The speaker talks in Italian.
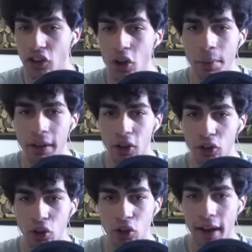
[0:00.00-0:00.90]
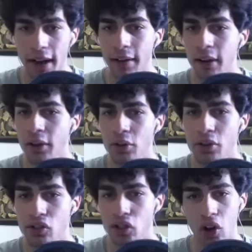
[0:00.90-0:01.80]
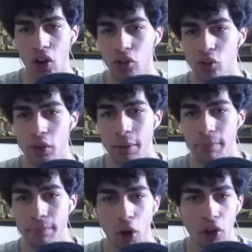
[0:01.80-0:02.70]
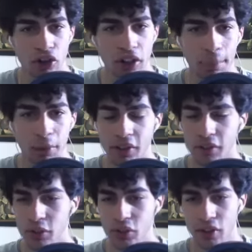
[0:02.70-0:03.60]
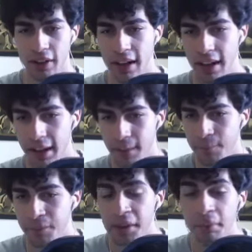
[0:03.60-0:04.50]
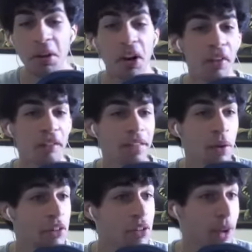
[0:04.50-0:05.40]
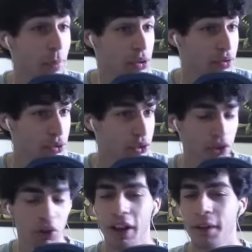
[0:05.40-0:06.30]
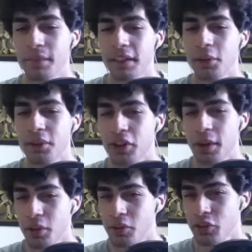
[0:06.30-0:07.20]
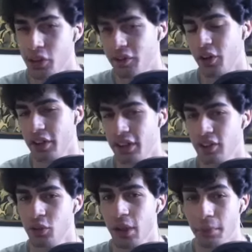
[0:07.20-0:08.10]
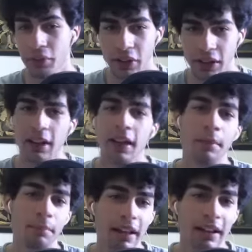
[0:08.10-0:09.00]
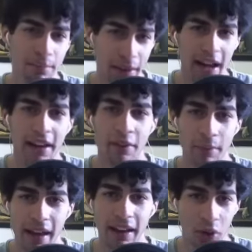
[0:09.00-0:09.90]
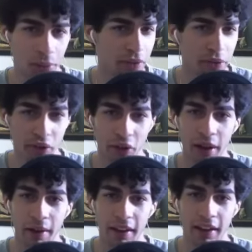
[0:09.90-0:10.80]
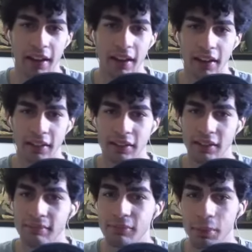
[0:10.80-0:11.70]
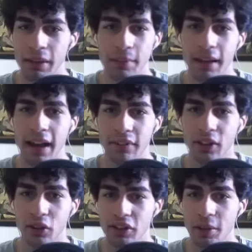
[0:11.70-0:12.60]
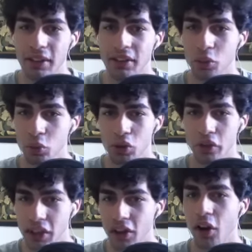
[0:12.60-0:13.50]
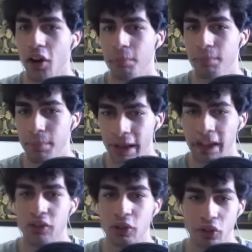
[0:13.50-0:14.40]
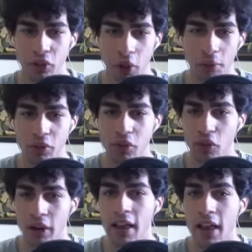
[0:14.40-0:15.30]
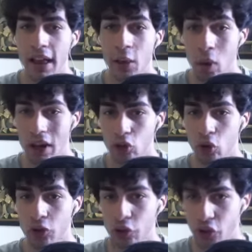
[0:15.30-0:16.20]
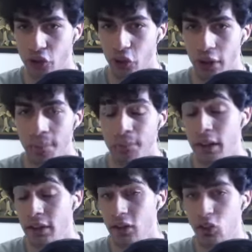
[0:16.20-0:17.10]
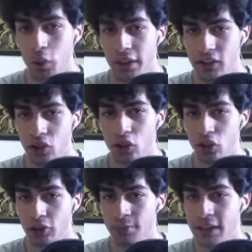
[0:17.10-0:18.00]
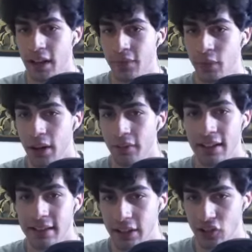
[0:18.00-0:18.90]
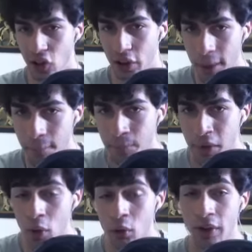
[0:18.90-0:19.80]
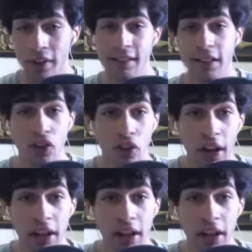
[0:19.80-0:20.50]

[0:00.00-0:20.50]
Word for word: no perché ho trovato, allora non so su che logica possa funzionare, però da quanto ho capito funziona e da quanto ho capito funziona farò degli studi approfonditi per spiegarvi bene come funziona e insomma spiegarvi oggettivamente tutto, vi dirò perché funziona, come funziona e quanto funziona. Detto questo mi serve una vasta zona, una vasta zona